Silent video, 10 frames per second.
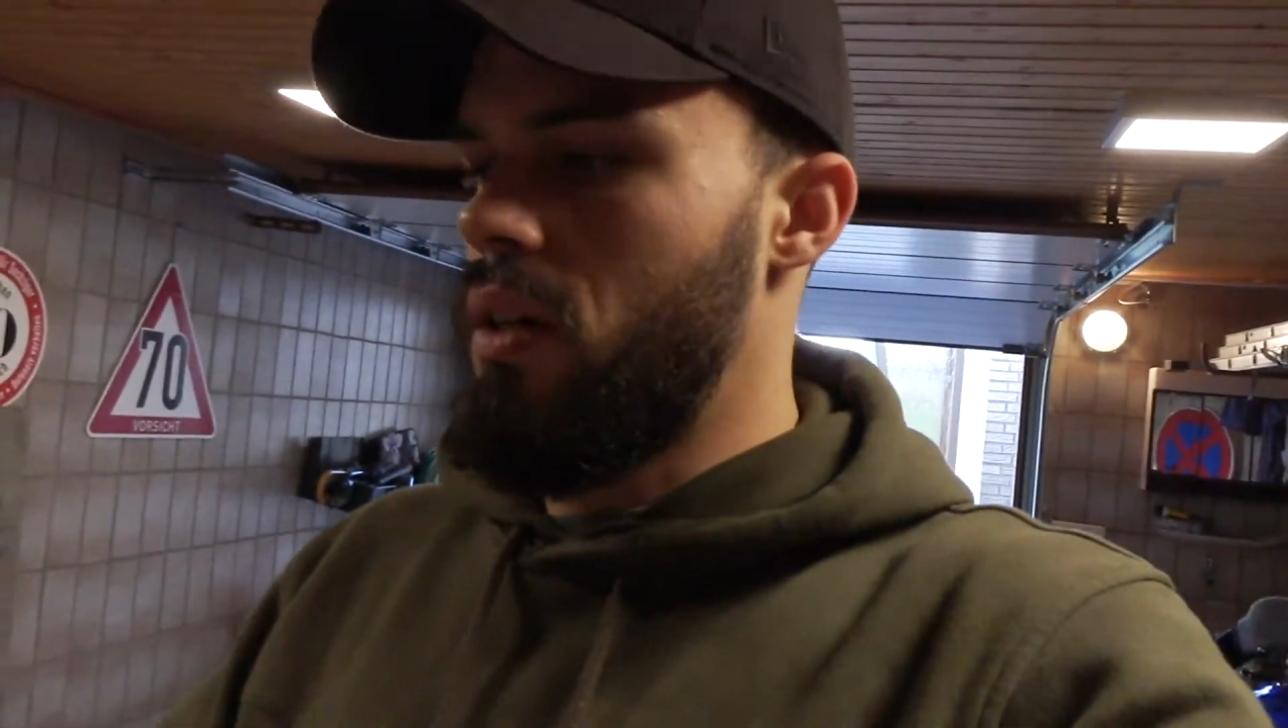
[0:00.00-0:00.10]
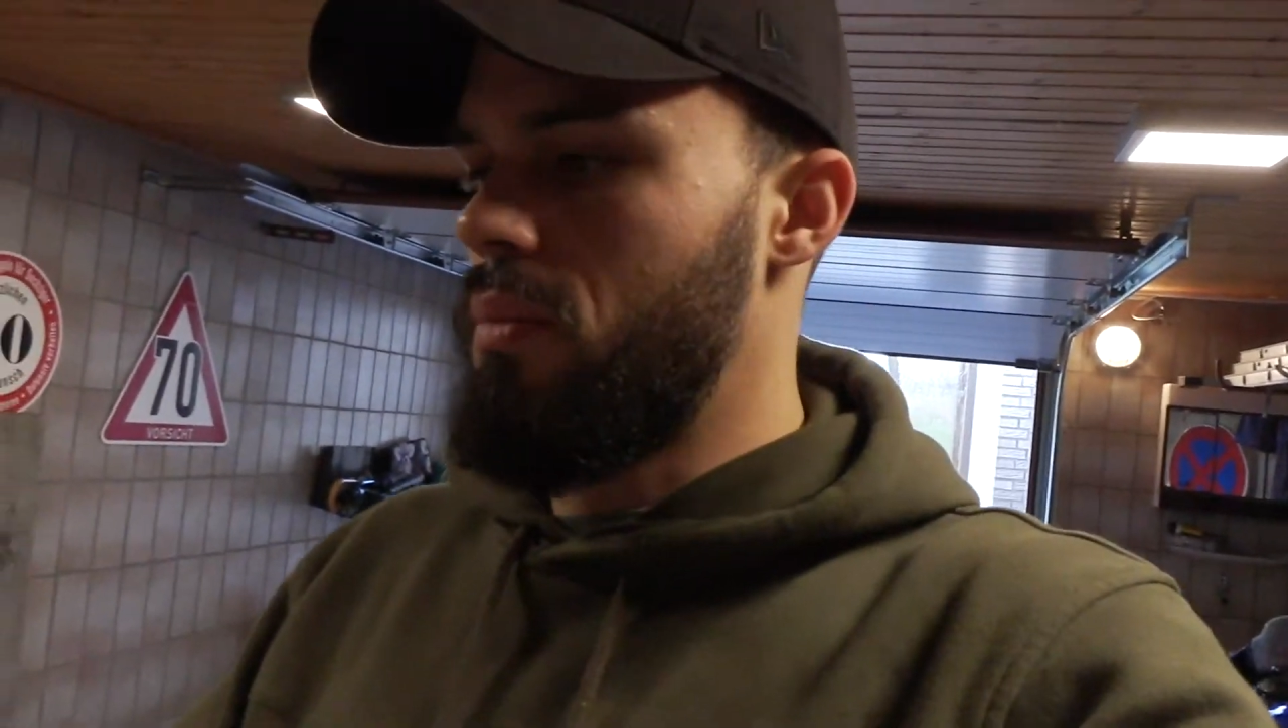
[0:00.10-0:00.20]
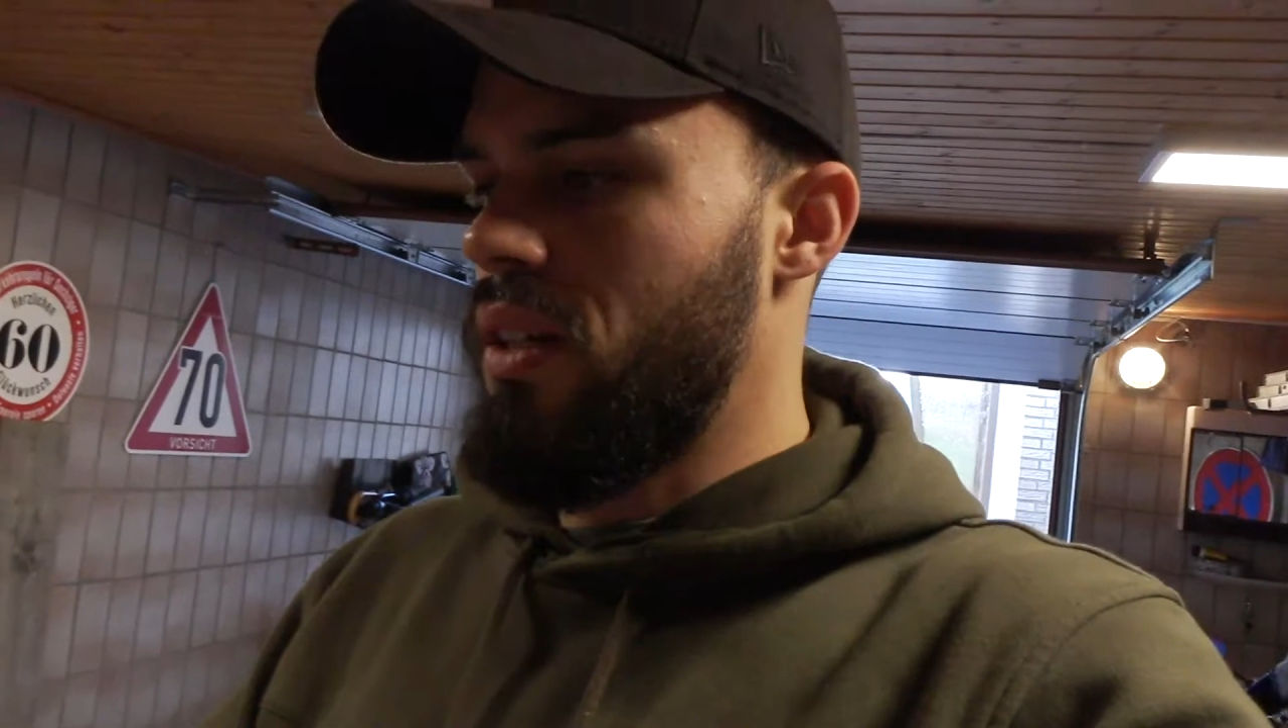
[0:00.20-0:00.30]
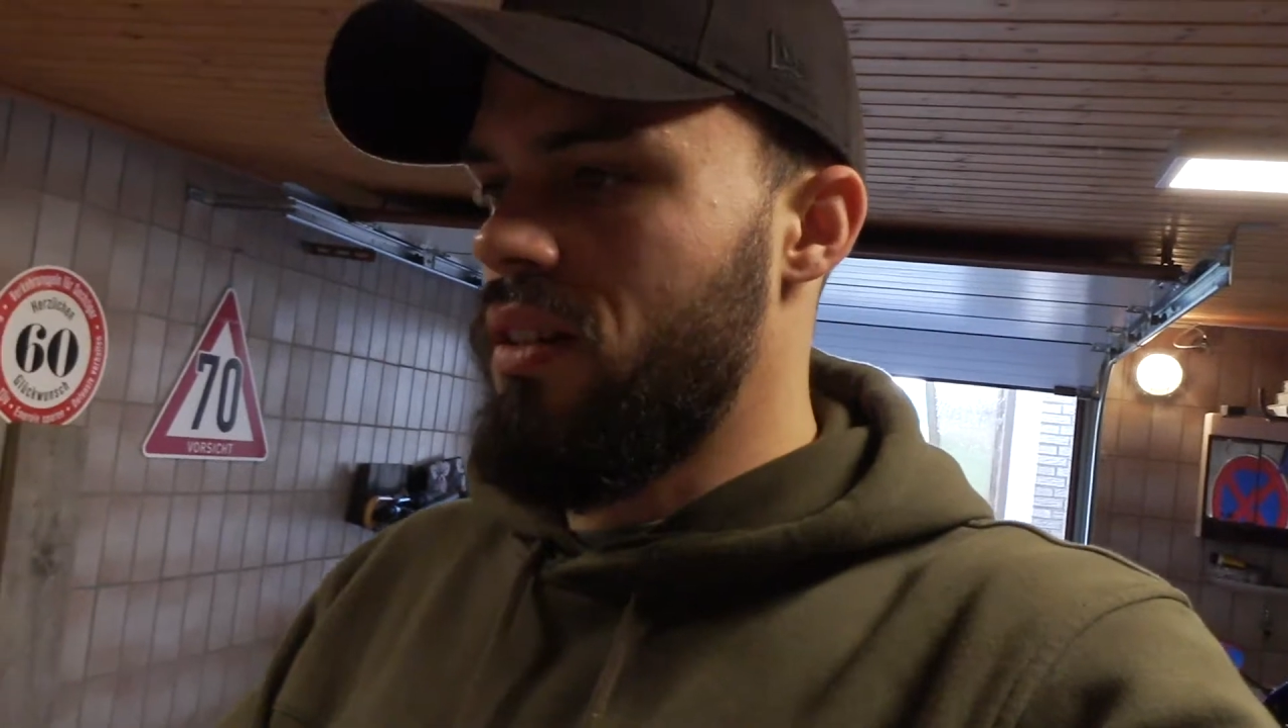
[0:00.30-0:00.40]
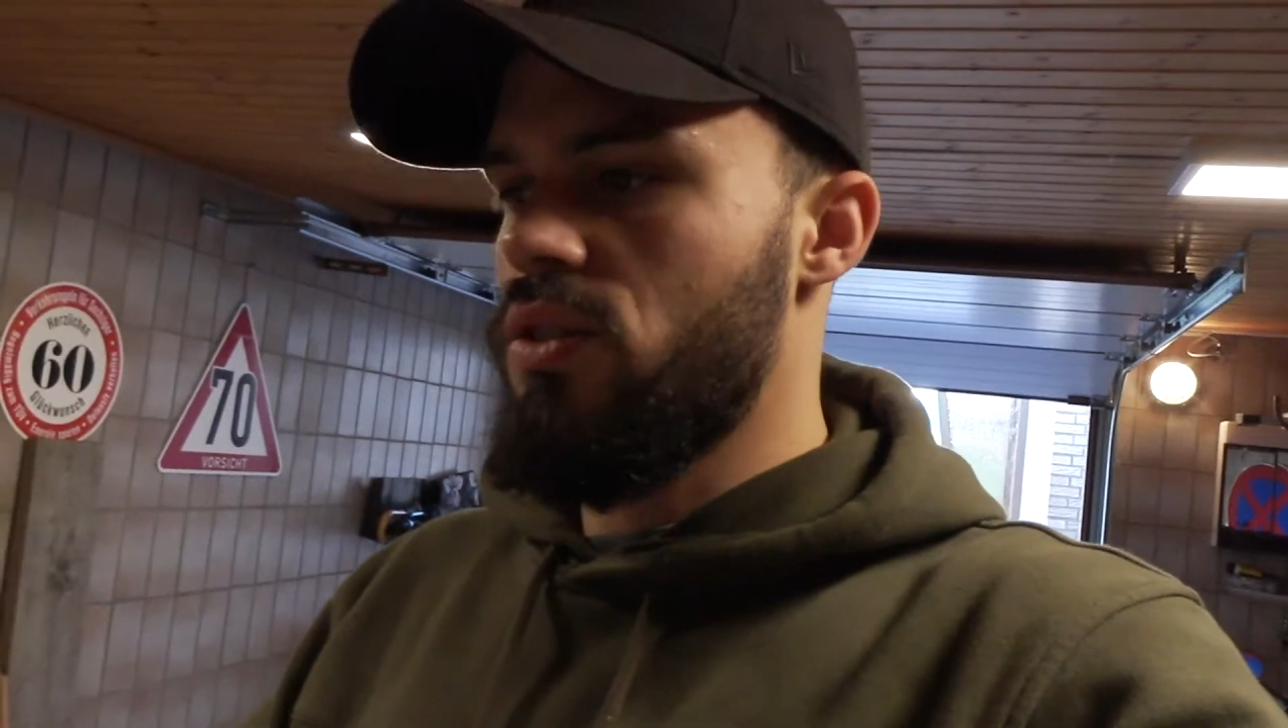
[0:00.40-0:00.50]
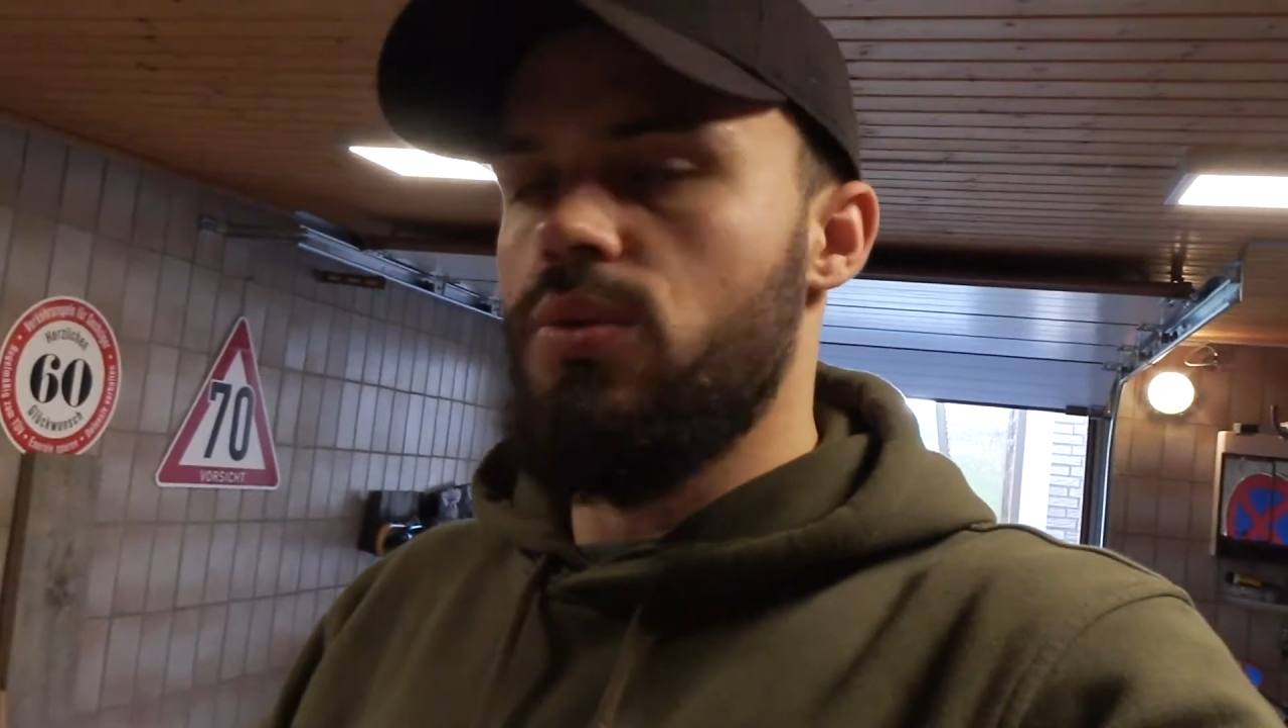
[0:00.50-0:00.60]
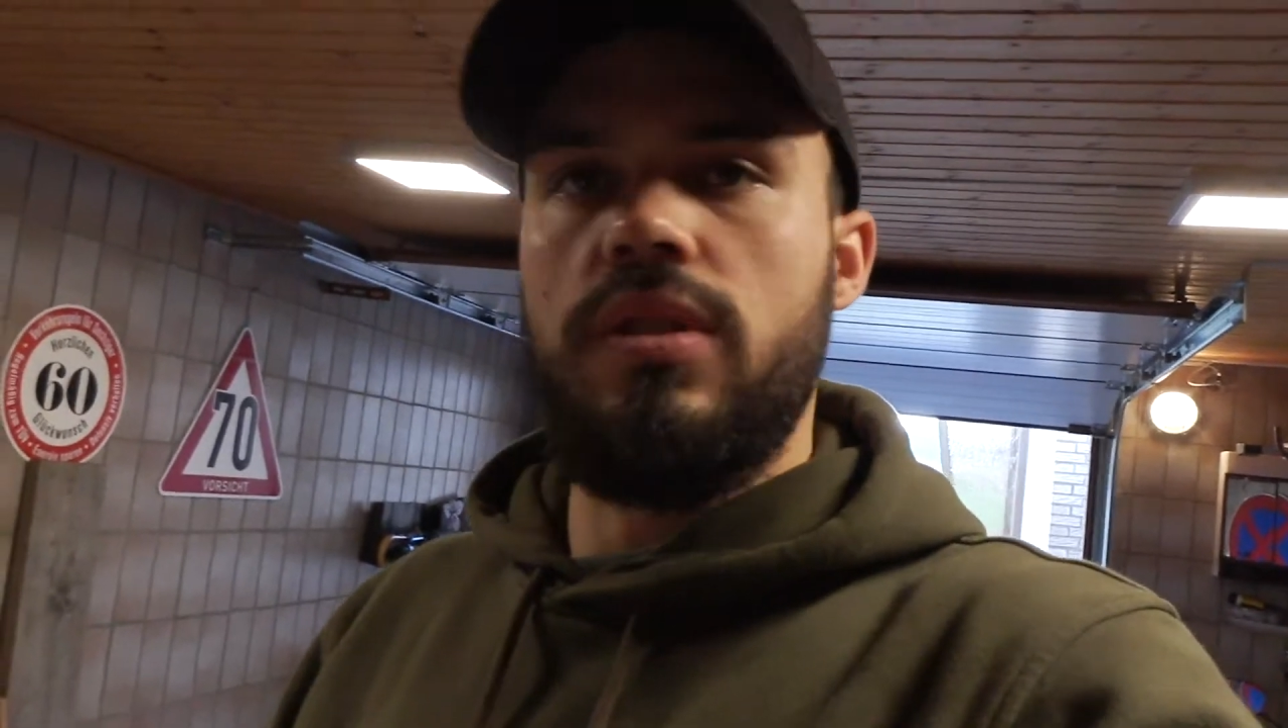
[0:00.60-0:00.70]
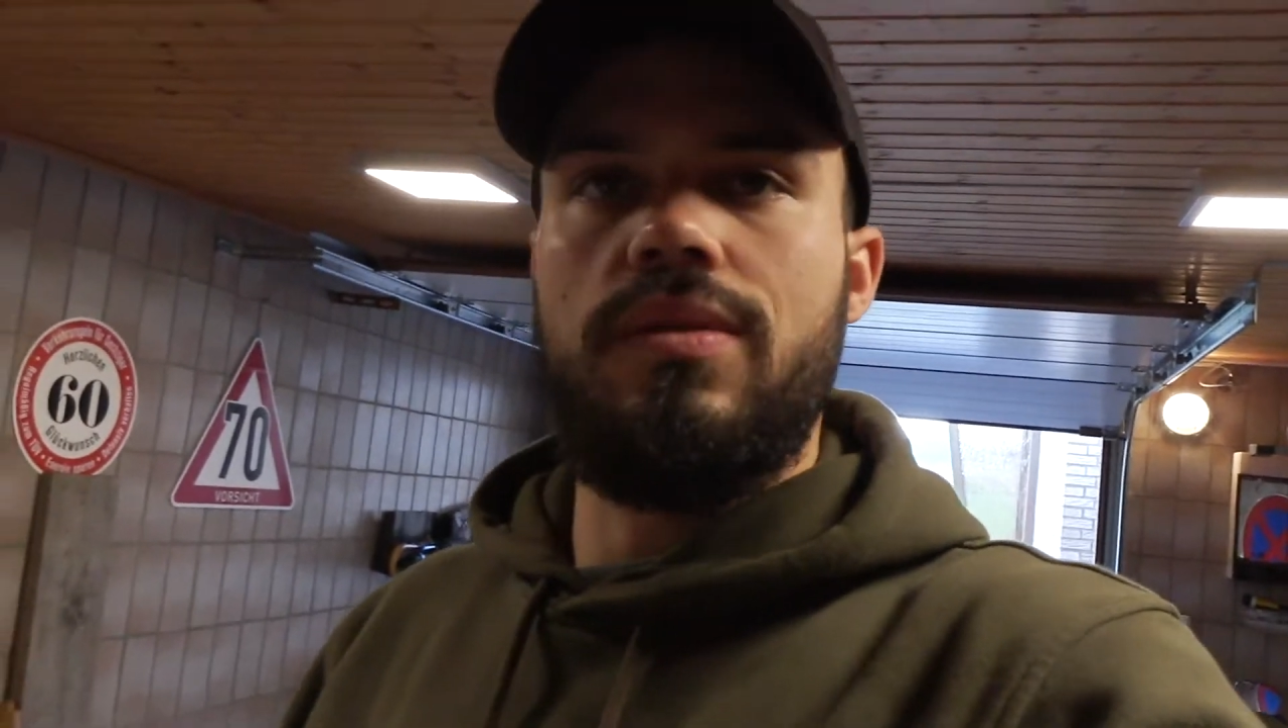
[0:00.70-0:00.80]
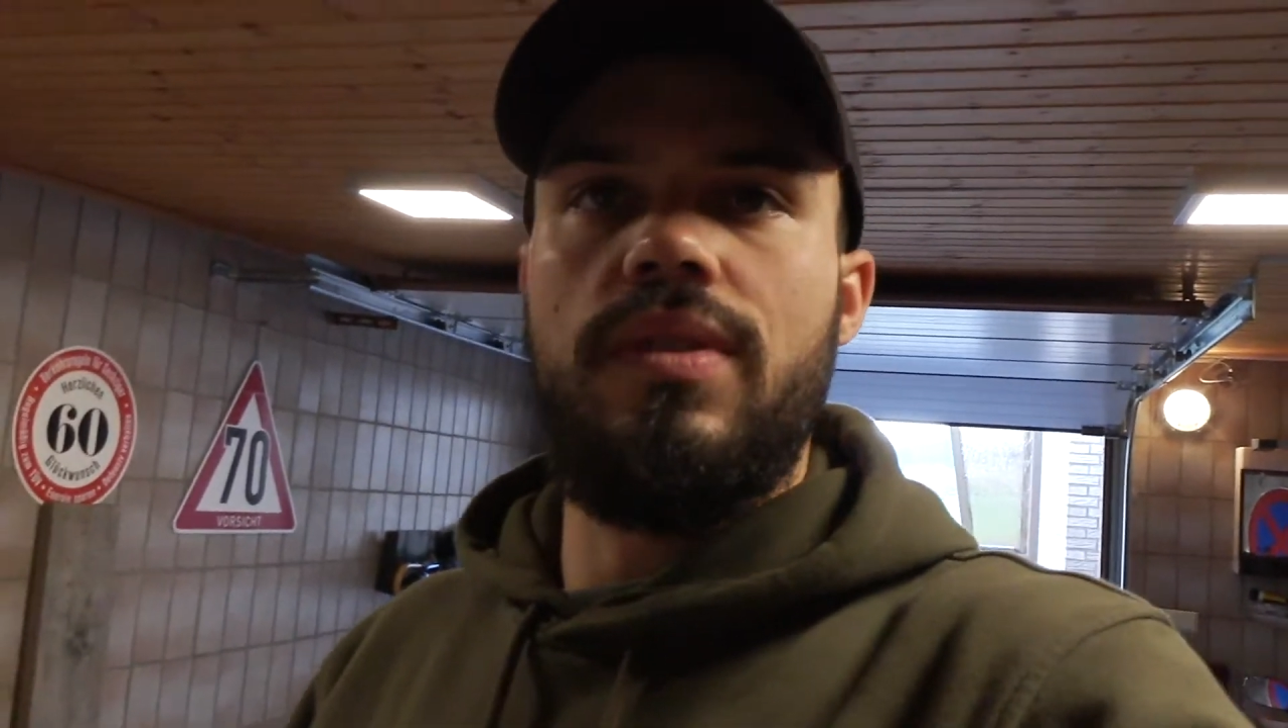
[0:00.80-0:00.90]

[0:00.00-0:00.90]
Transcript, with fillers: einmal ganz kurz,